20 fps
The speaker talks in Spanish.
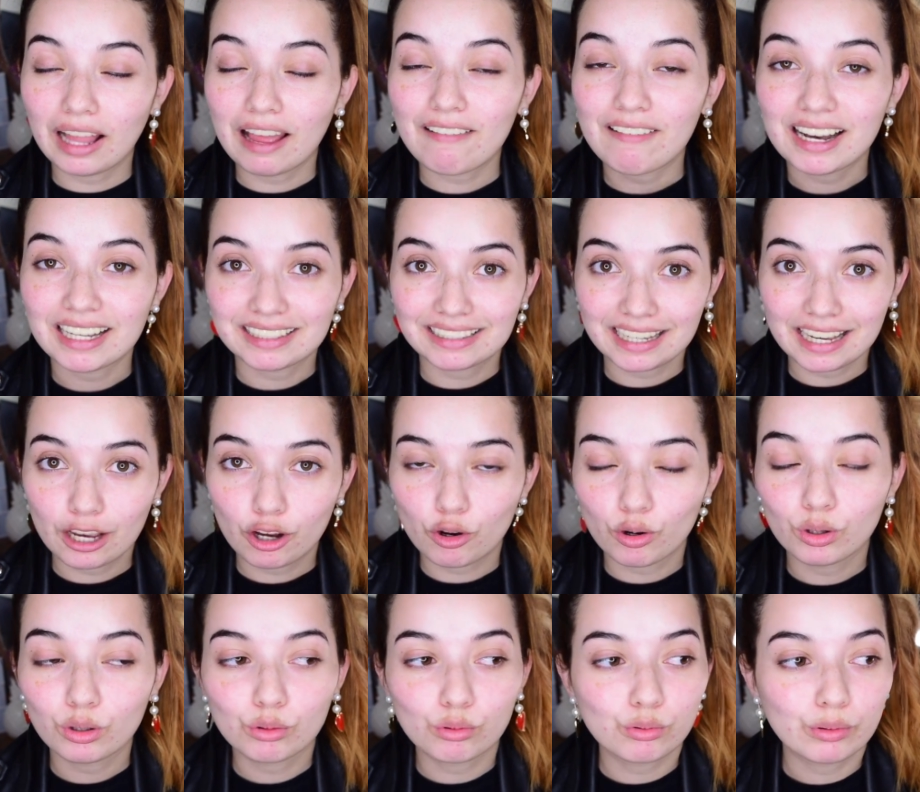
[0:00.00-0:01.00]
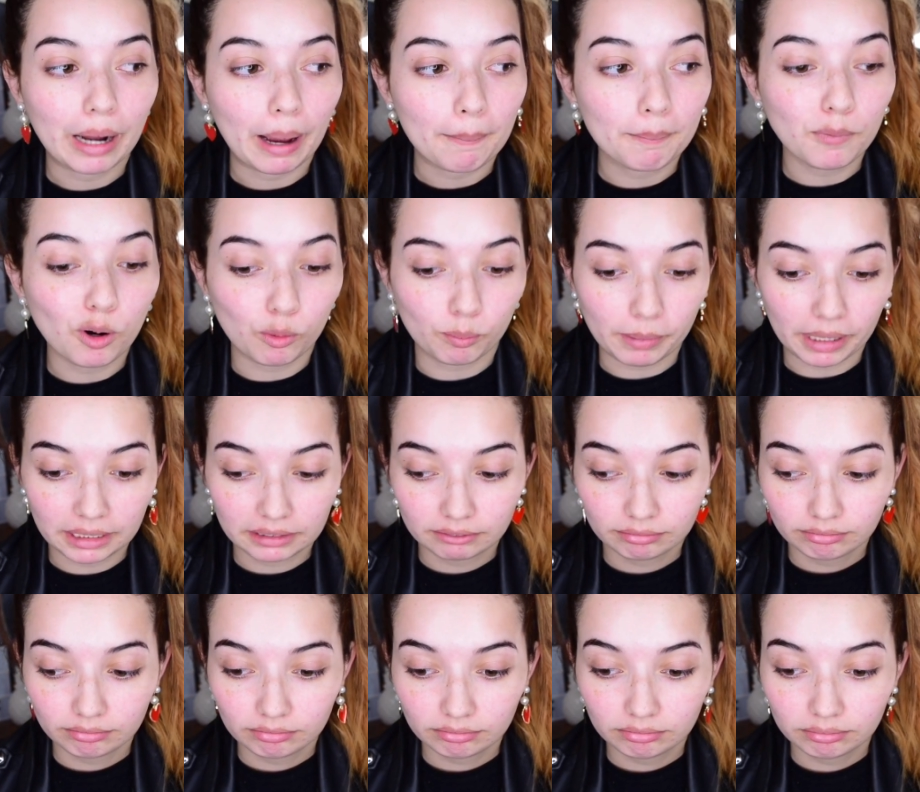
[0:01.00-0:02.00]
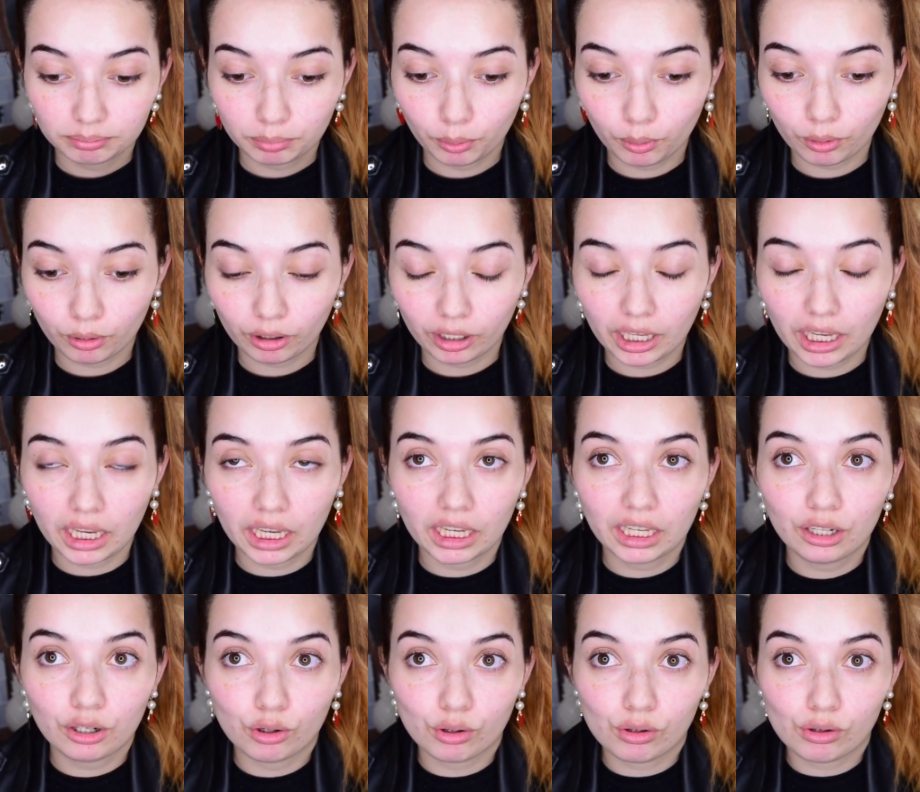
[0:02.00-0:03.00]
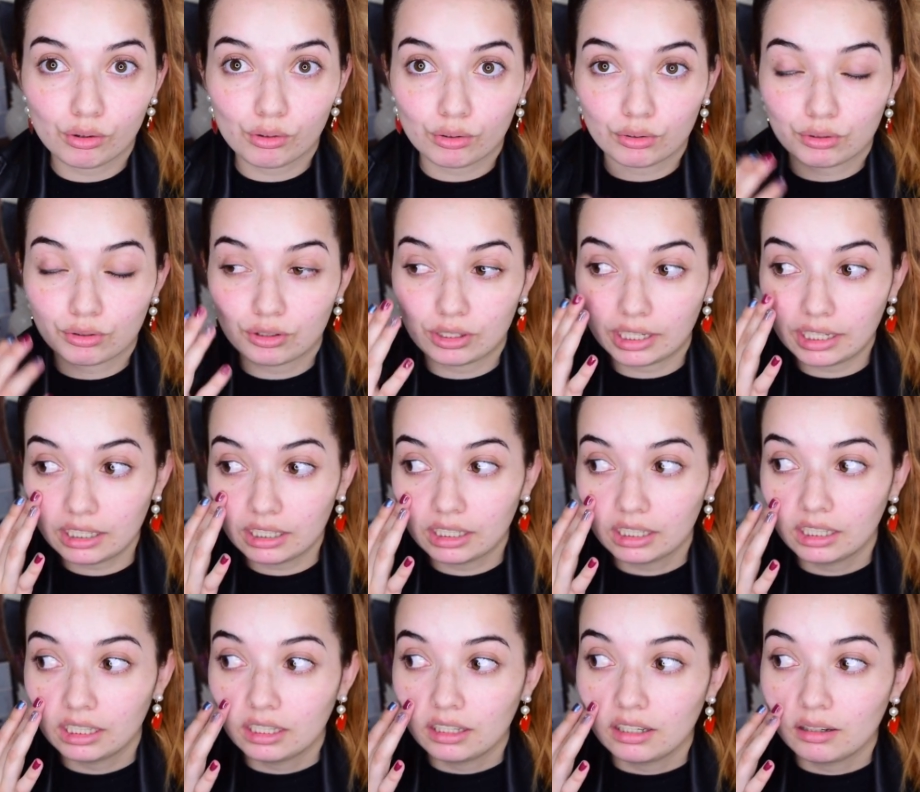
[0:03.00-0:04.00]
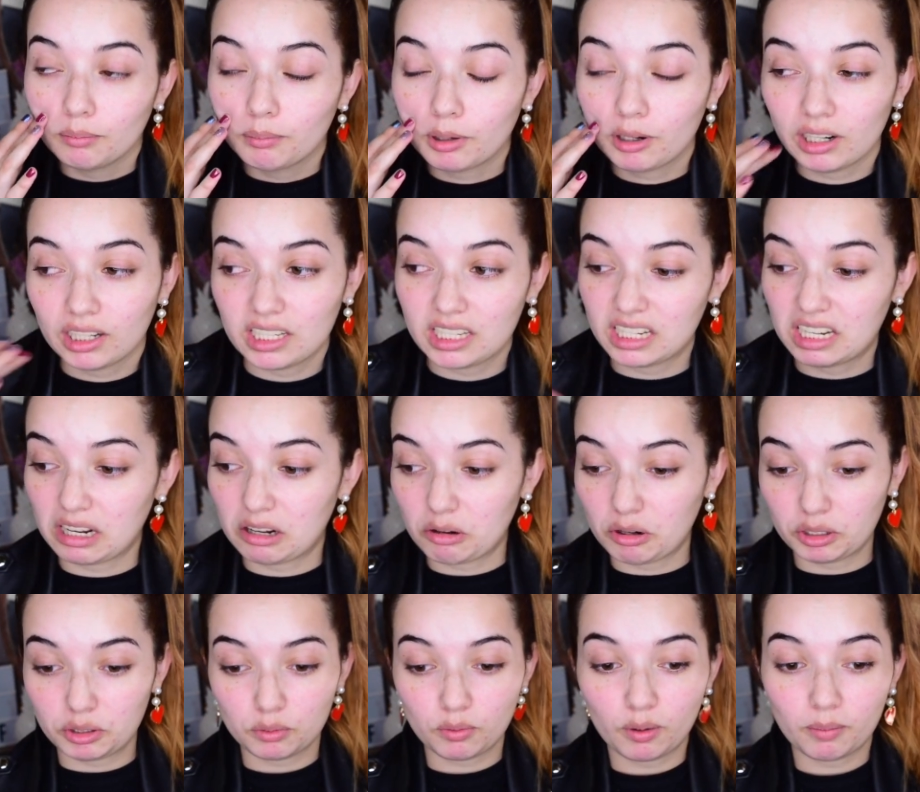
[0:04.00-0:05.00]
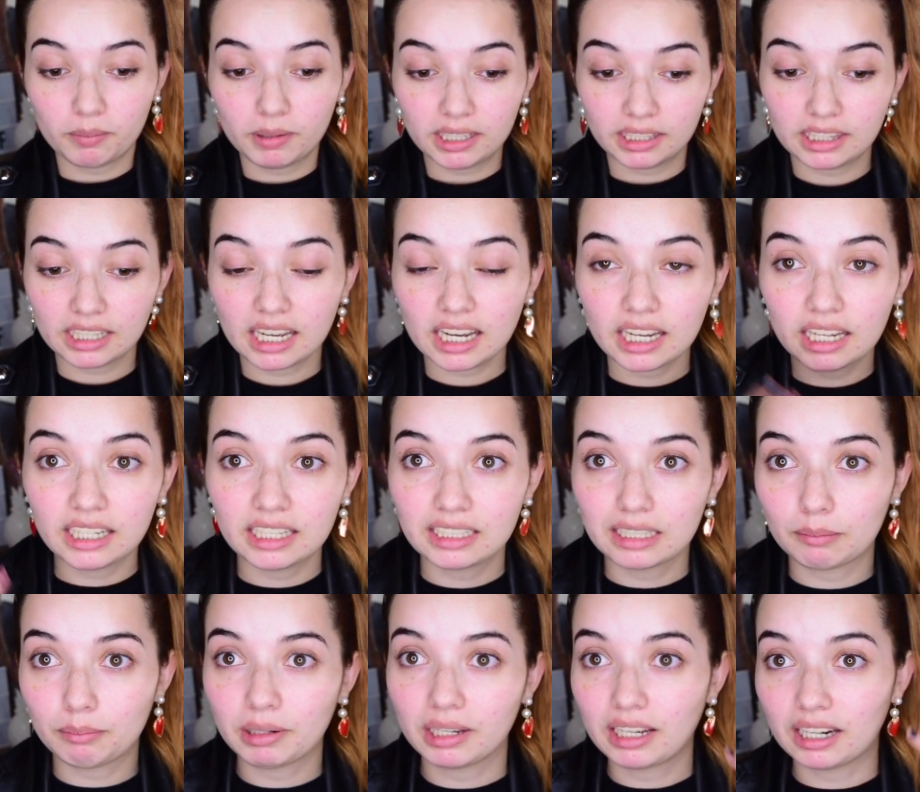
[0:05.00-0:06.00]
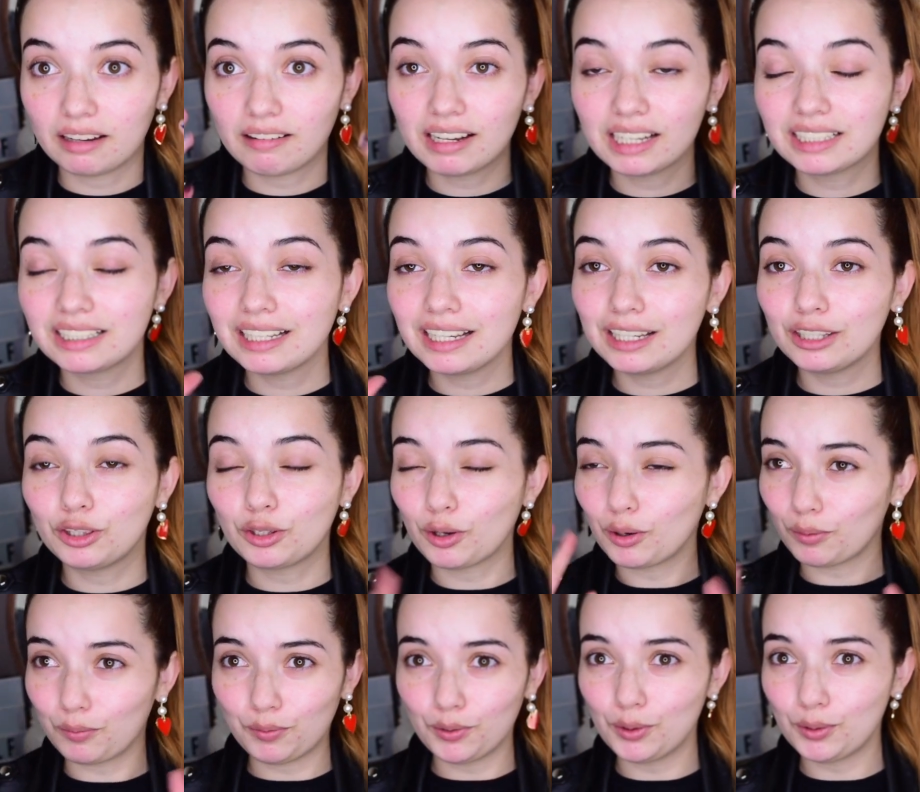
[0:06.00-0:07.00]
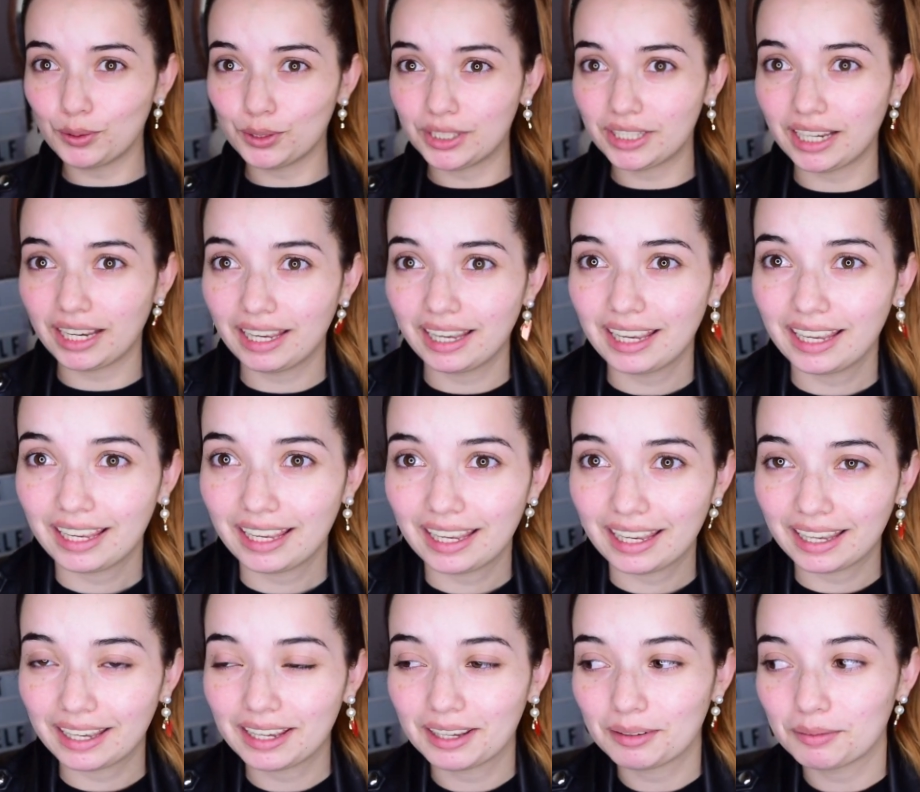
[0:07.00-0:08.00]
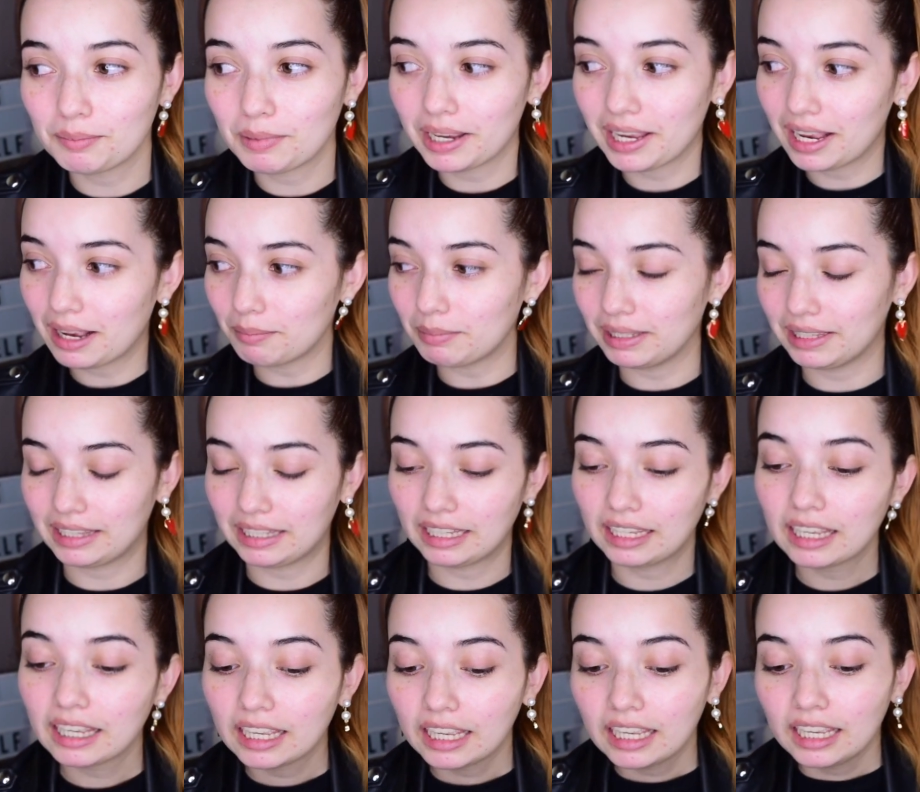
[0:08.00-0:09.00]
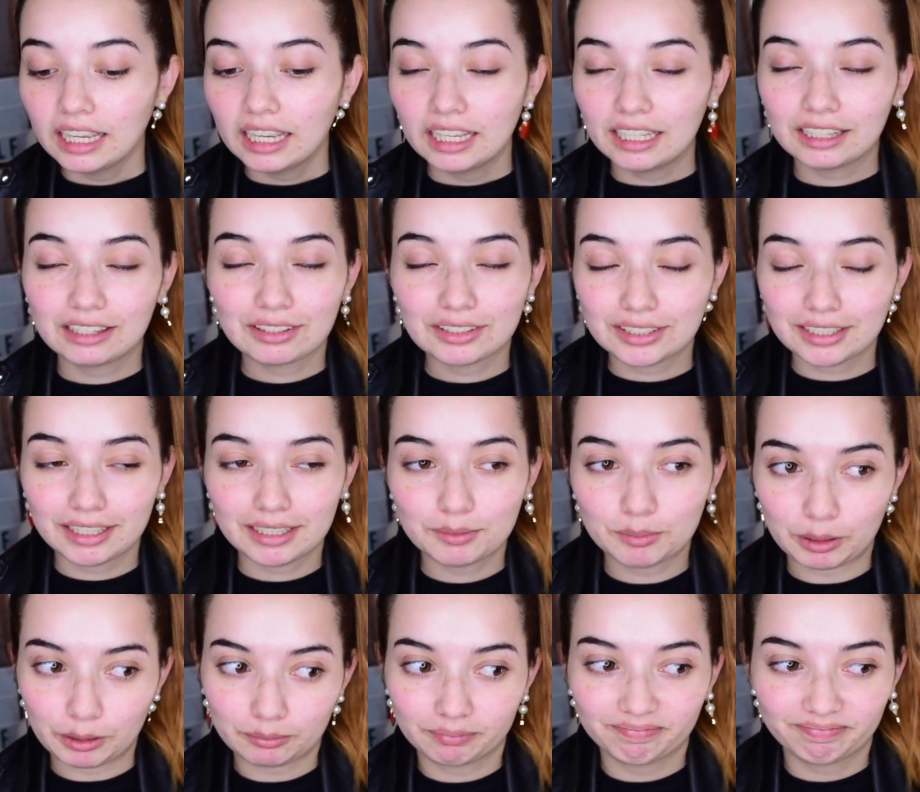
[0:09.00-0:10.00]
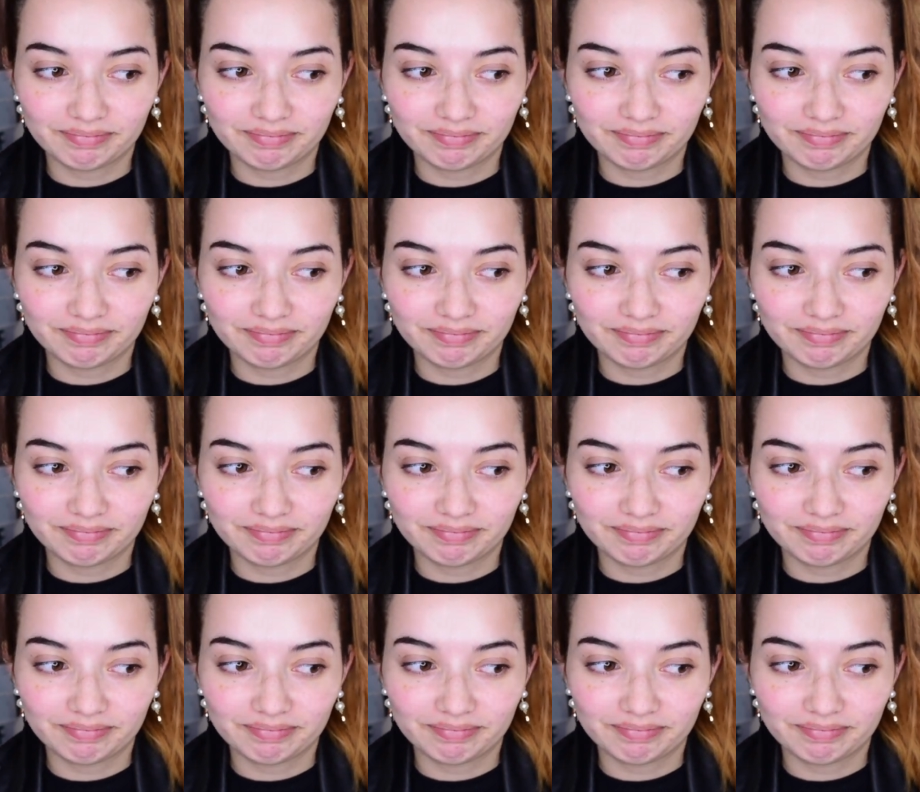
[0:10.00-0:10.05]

la base con una bomba. Porque no sé, pero la chica coge su bombita y se aplica la base y todo fluye eh, mágicamente. Entonces, bueno,